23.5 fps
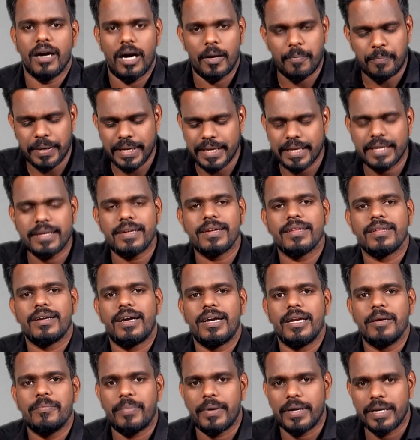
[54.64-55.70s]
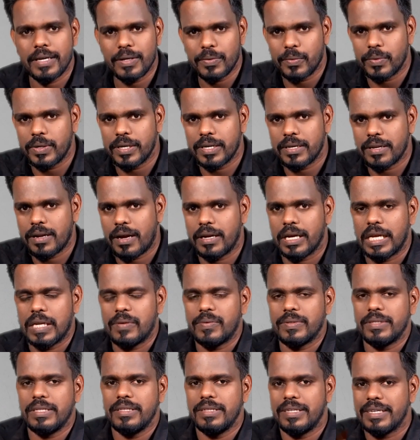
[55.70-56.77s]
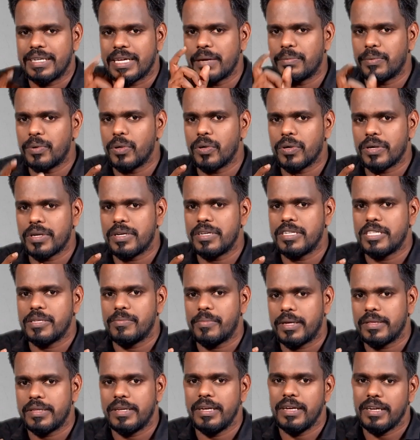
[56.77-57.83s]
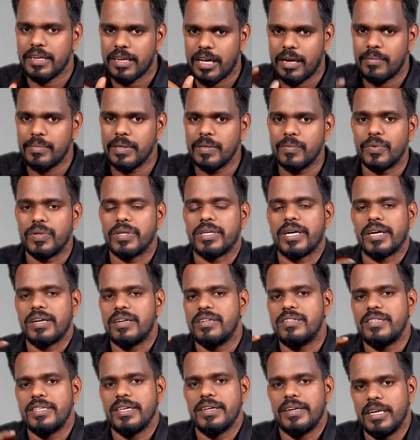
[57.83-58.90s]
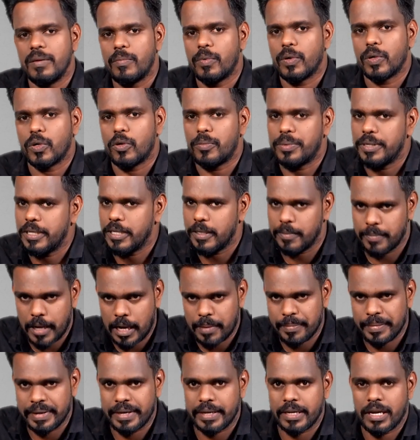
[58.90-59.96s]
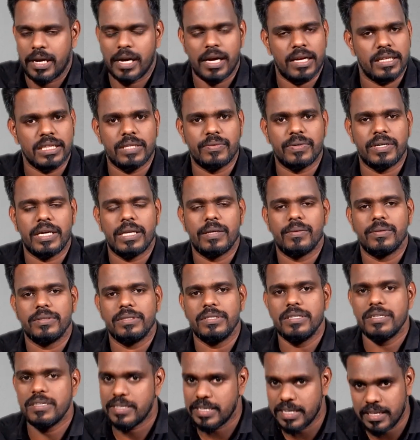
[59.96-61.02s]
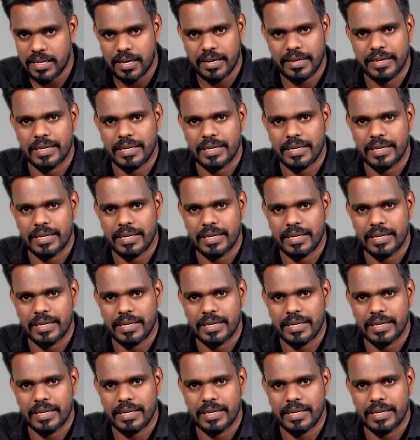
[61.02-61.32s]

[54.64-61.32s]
அப்படி இருக்கிறதுனால பல உலக நாடுகள் வந்து இந்த கிரிப்டோ கரன்சி மாதிரி நாமளும் ஒரு கரன்சியை ரெடி பண்ணணும் அப்படின்னு பிளான் பண்ணிட்டுருக்காங்க அந்த வகையில் வந்து சீனா